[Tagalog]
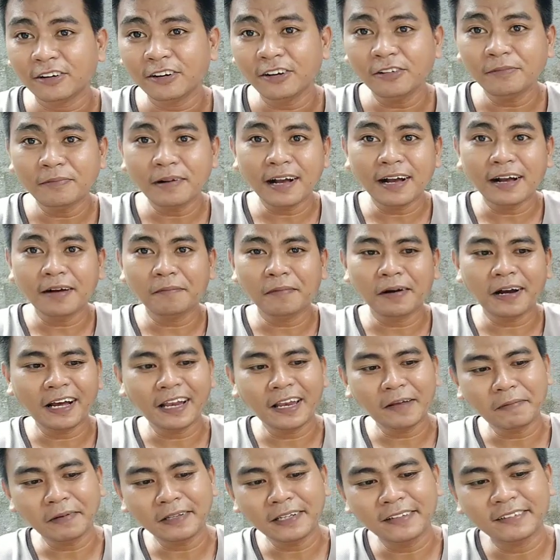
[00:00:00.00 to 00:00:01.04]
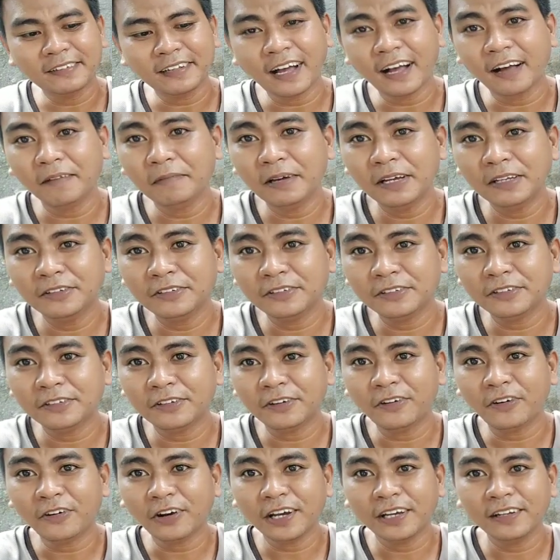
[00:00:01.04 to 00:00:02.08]
Ayun mga, mga kapatid, uh, medyo
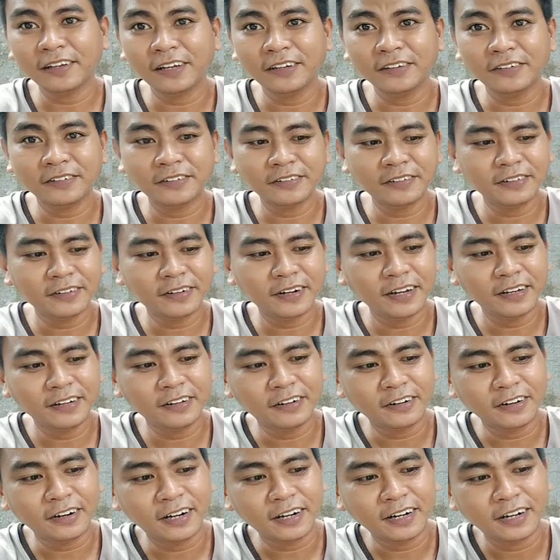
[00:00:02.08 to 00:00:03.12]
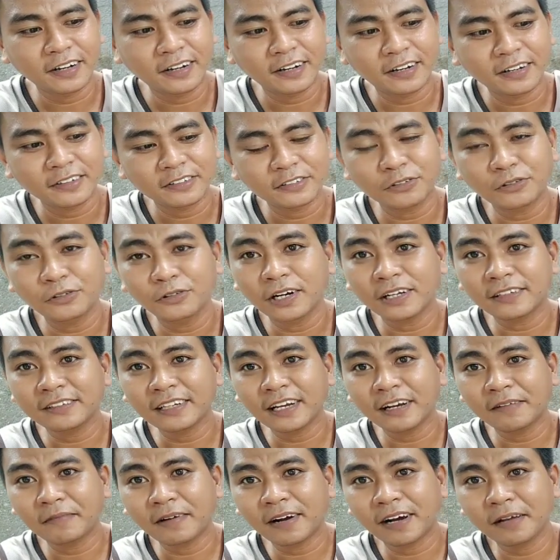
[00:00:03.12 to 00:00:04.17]
okay na yung ano, uh, sugat
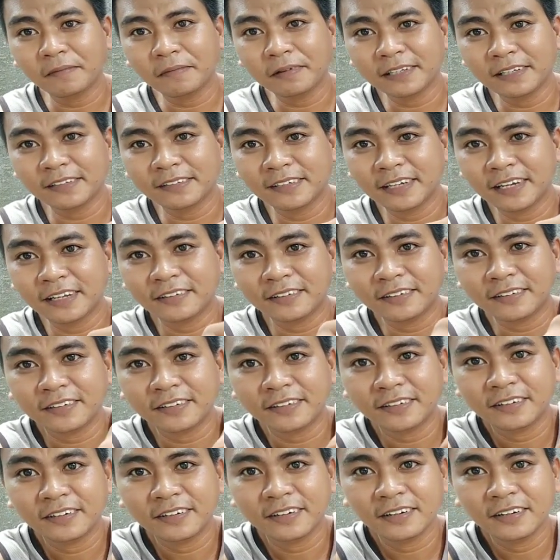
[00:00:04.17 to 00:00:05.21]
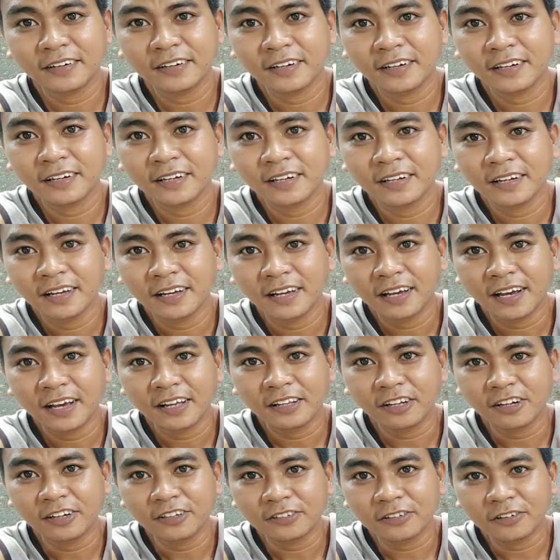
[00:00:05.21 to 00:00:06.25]
niya mga kapatid siya. No?
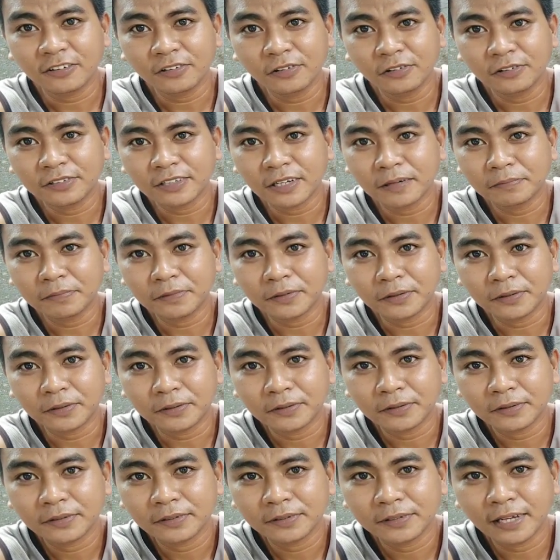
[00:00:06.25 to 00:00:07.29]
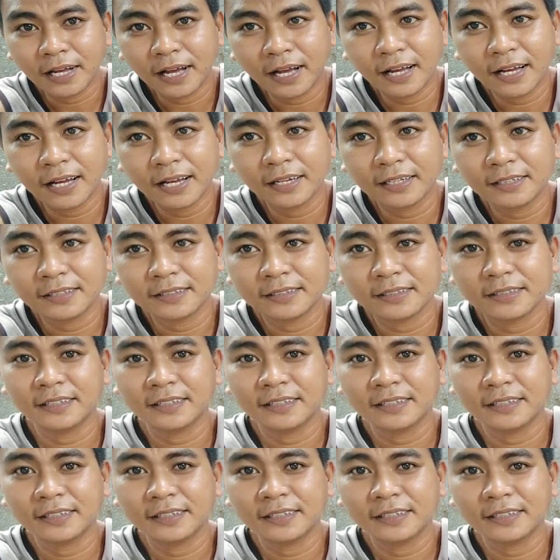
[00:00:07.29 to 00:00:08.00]
Eto, close up ko. Yan.